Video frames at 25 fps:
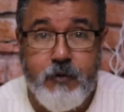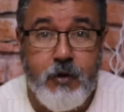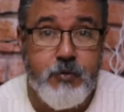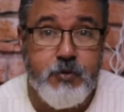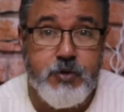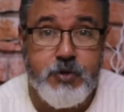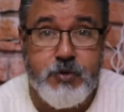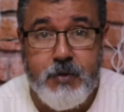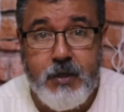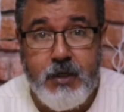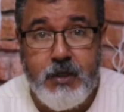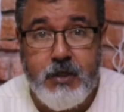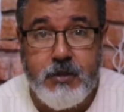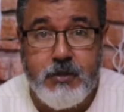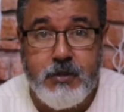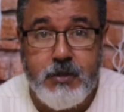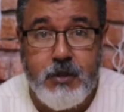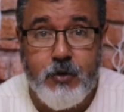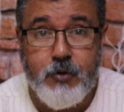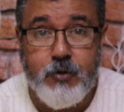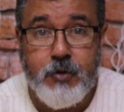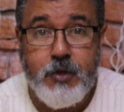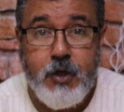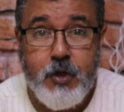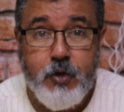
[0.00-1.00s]
vamos ver
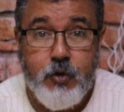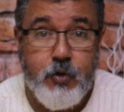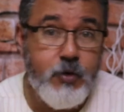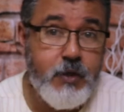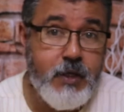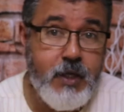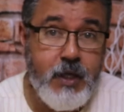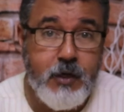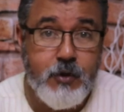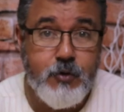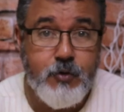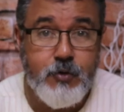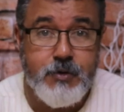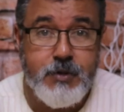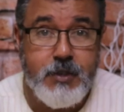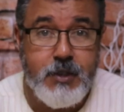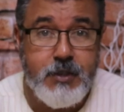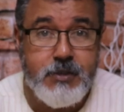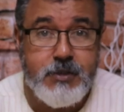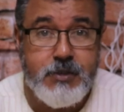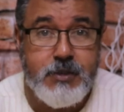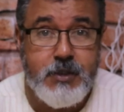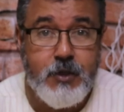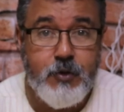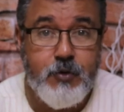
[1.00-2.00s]
então o que
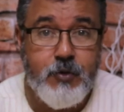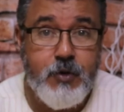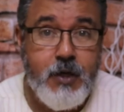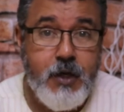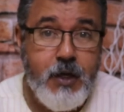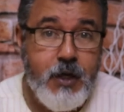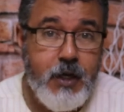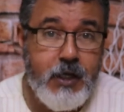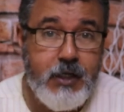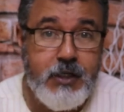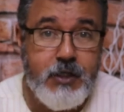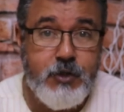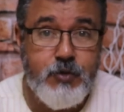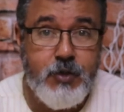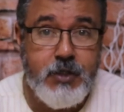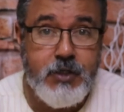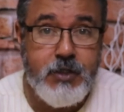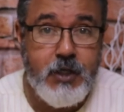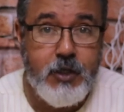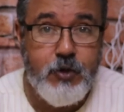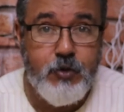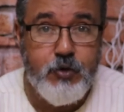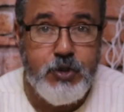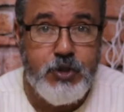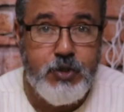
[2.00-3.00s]
aconteceu ali no
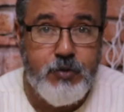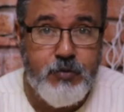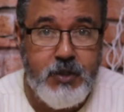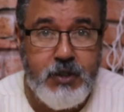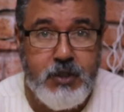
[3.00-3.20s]
interior de